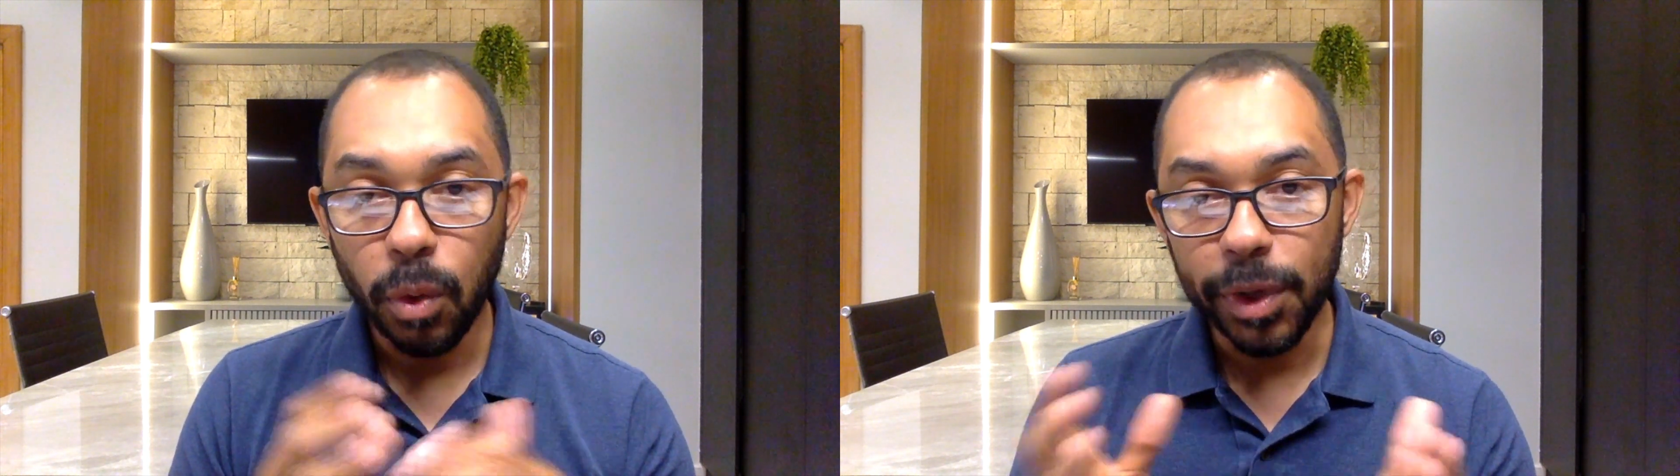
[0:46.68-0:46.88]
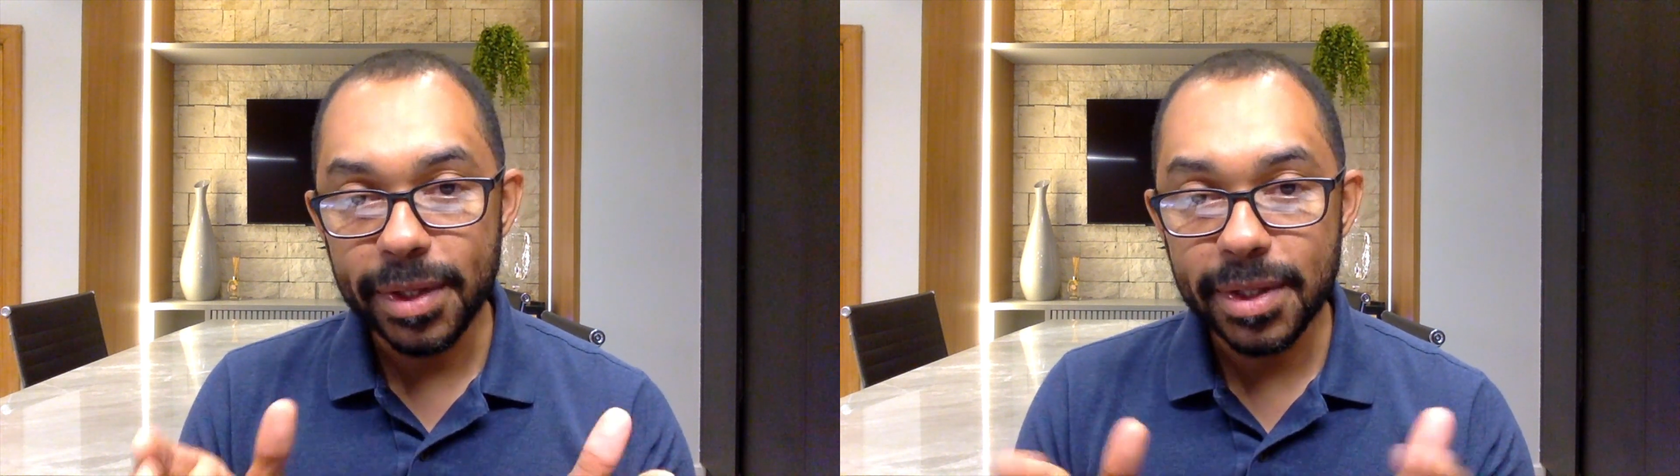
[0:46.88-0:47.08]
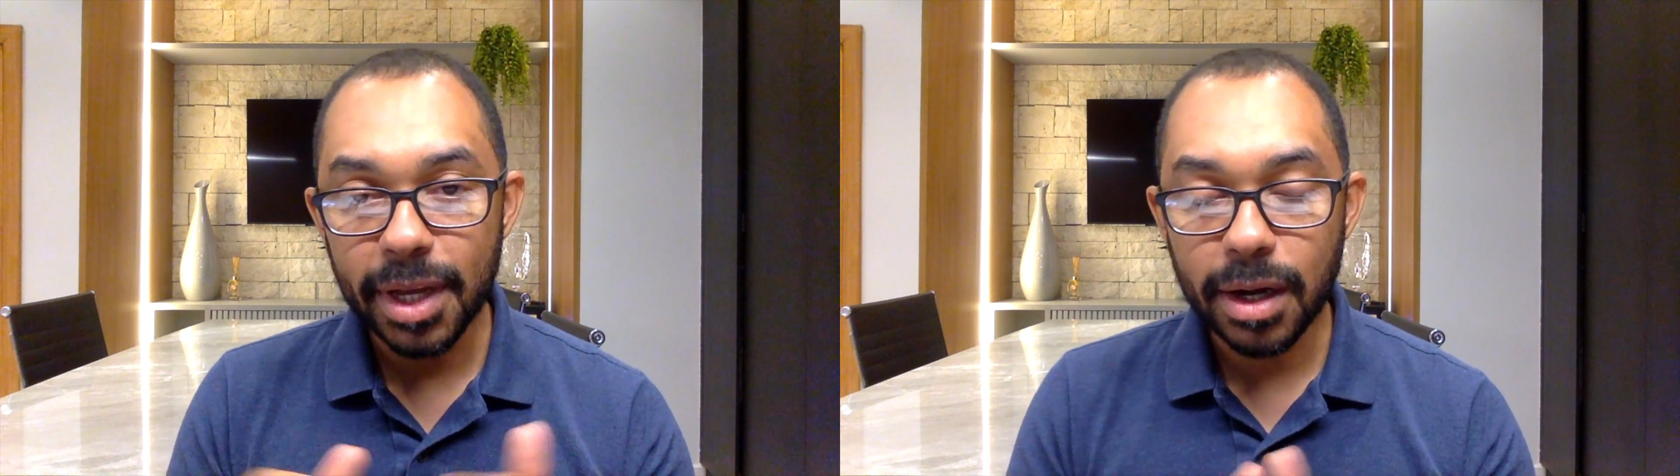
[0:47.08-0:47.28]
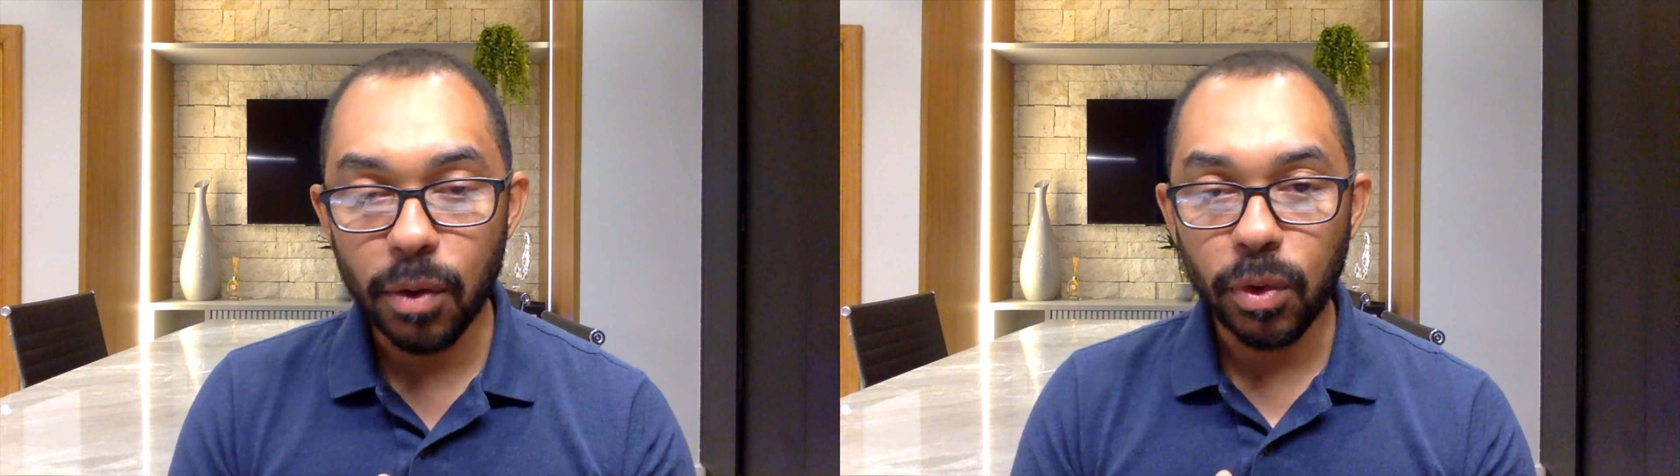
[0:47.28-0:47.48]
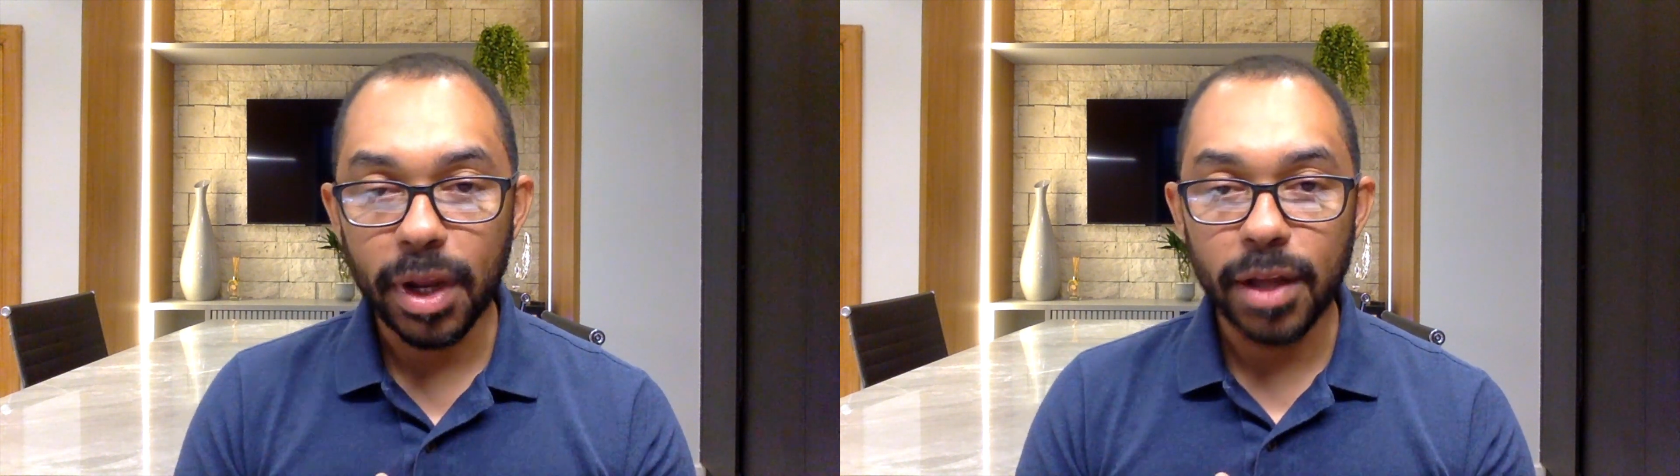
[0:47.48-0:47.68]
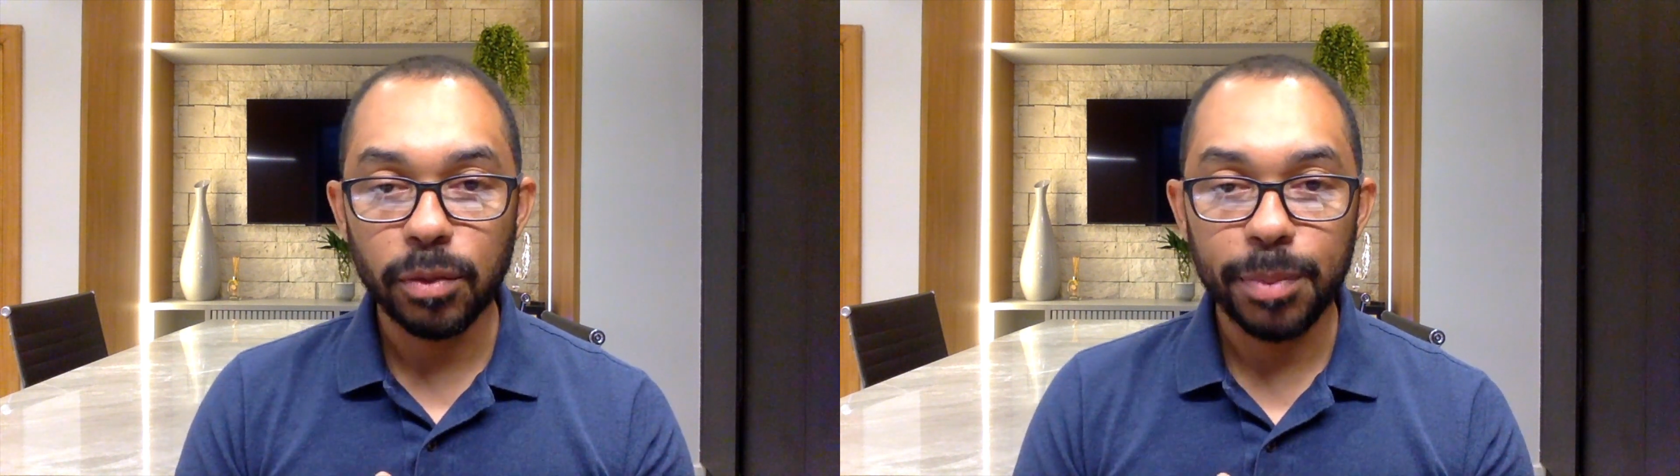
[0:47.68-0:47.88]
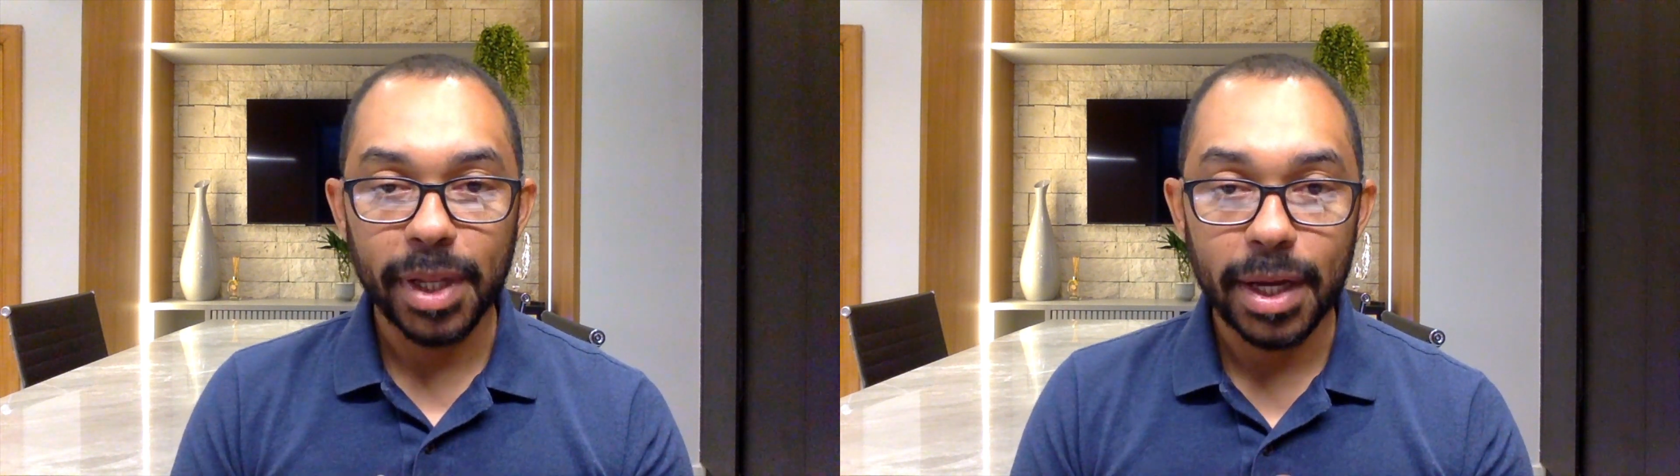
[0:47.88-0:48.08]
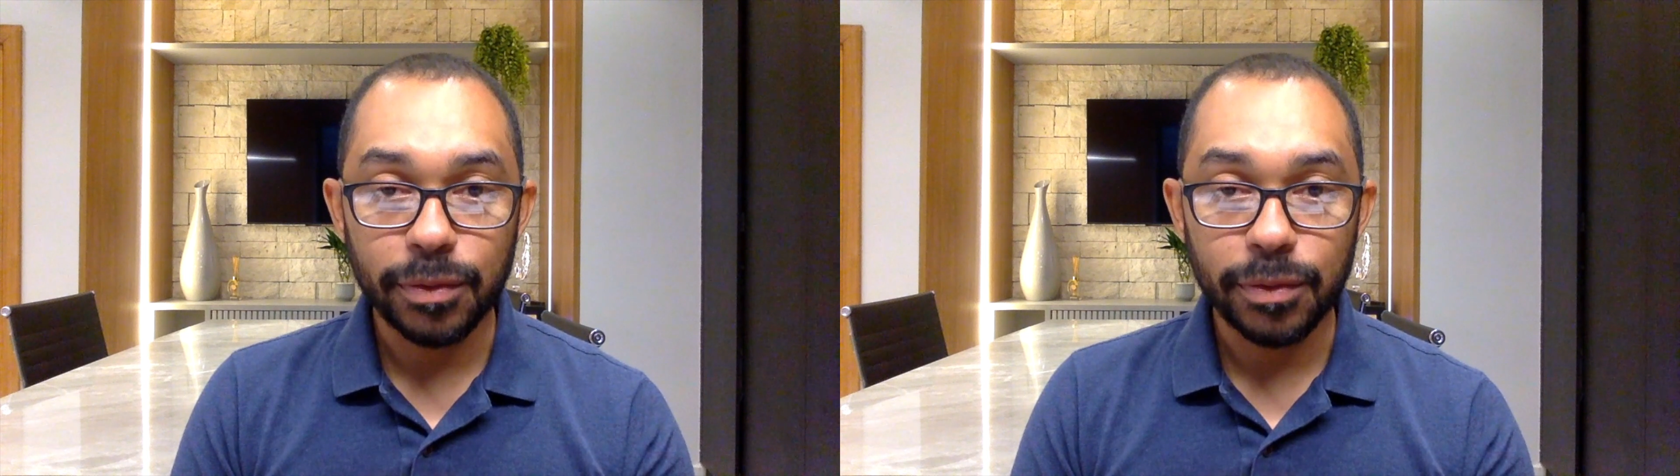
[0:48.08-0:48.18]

O índice que é calculado pela